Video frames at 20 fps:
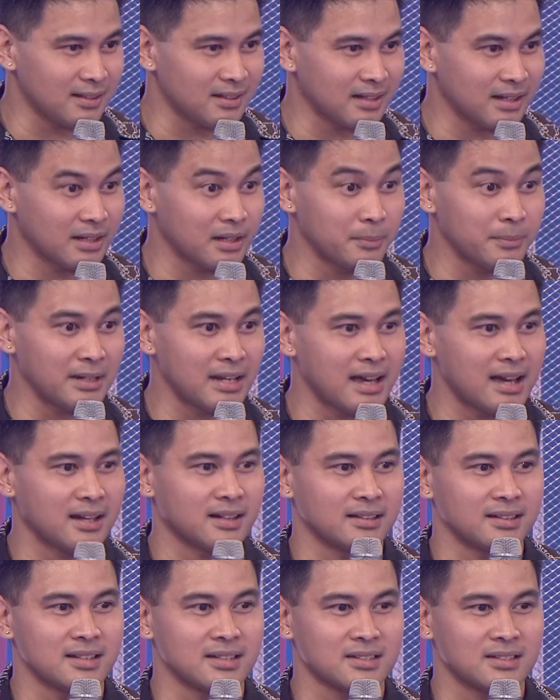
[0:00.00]
kagabi
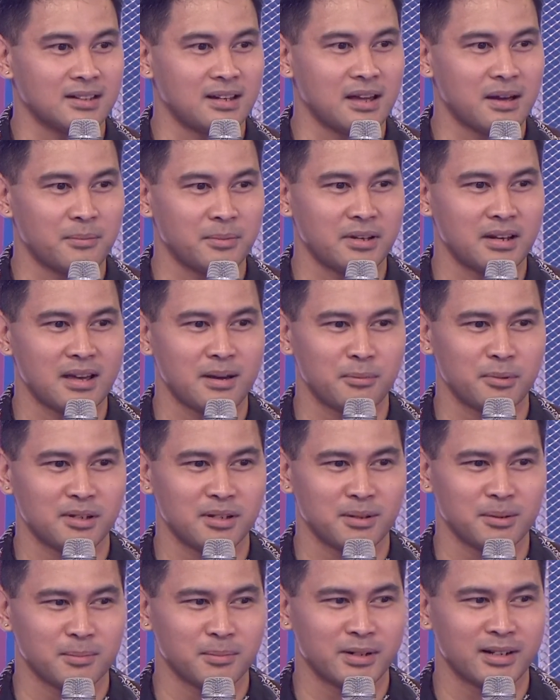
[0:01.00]
lang, yes, nalaman namin
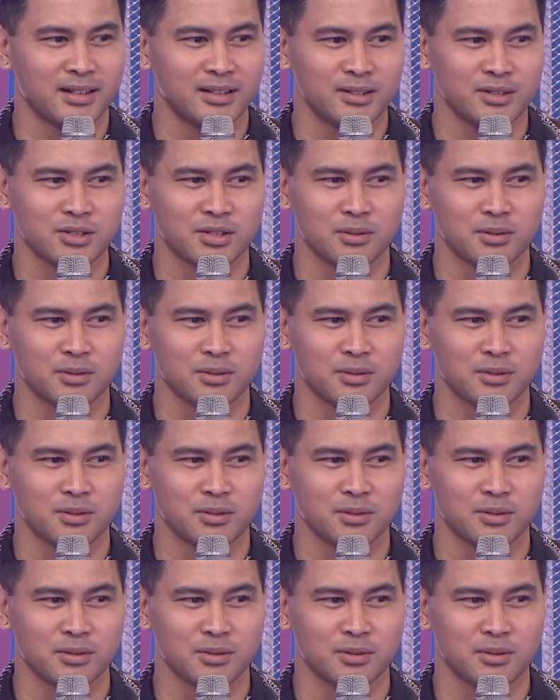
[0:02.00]
na magaling